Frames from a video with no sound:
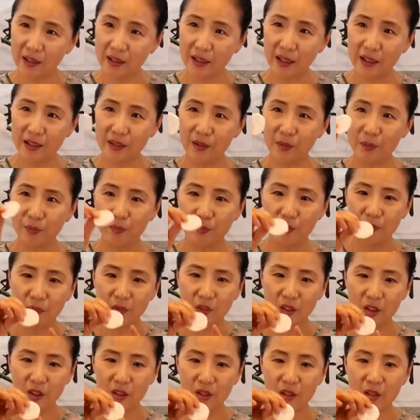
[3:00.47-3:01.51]
이렇게 좀
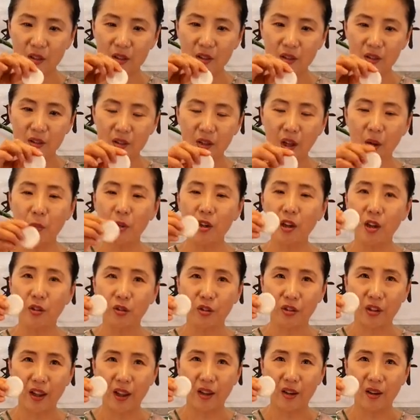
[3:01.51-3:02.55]
저밀어
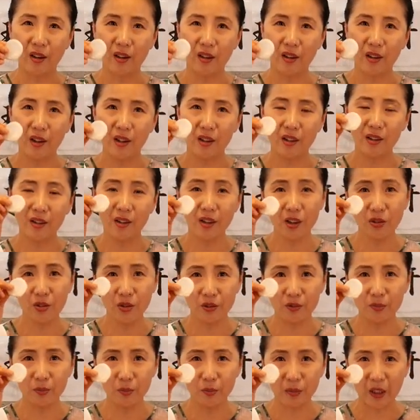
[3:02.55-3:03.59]
주세요.
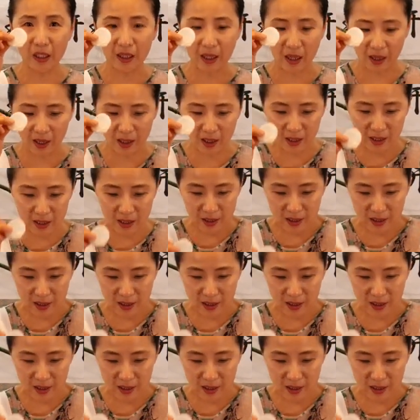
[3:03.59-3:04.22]
썰어줍니다.